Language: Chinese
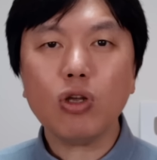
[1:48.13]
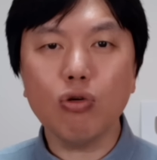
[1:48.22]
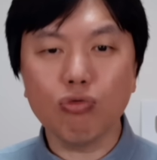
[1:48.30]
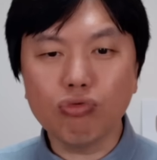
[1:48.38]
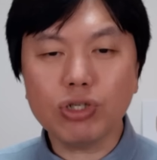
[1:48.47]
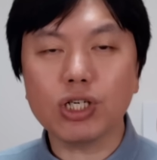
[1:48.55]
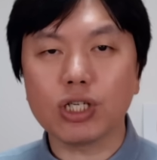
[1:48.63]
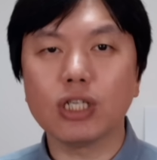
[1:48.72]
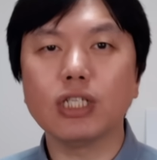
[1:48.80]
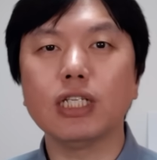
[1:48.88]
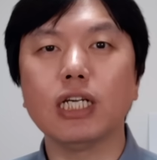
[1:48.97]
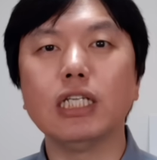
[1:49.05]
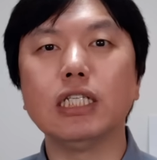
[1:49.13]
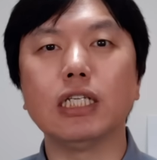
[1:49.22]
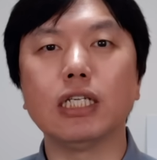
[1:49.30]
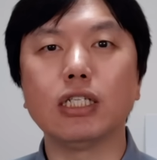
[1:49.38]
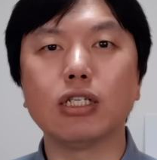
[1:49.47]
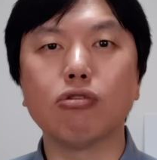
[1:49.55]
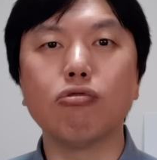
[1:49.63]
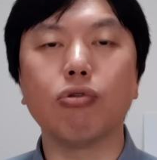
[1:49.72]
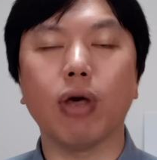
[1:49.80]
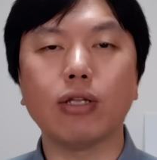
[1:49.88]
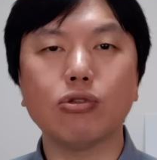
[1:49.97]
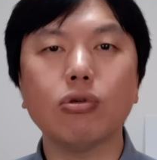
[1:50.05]
无耻的这些一些这个公务
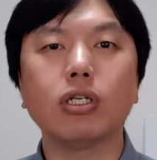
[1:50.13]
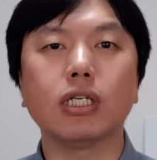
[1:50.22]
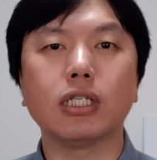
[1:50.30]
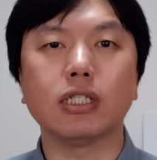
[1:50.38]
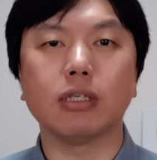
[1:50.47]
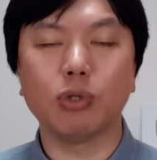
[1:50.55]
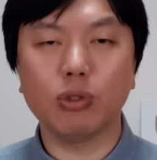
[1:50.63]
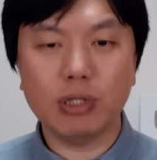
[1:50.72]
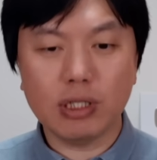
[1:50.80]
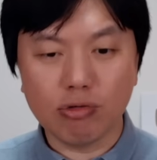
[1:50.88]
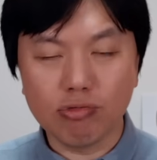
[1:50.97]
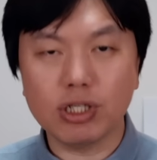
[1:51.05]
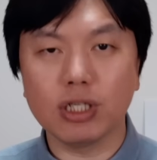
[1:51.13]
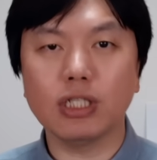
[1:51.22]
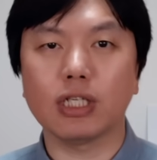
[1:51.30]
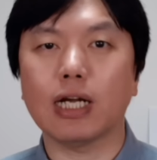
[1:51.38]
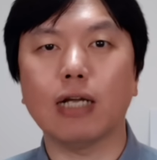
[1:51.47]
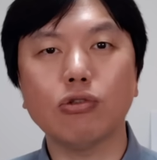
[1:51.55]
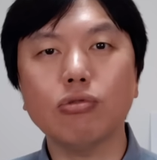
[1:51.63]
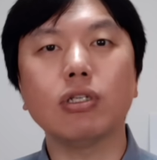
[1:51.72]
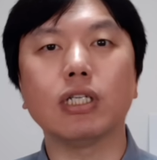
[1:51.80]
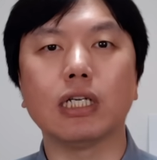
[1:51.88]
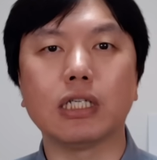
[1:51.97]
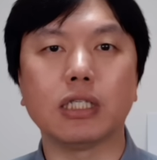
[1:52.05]
员做这个事情，就一些无耻的警察做
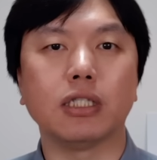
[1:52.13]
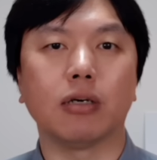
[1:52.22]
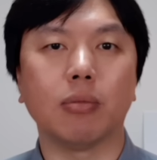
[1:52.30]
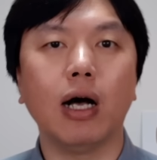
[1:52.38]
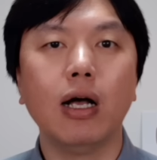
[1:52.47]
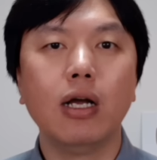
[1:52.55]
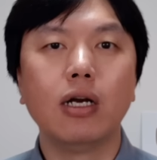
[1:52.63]
这些事情嘛。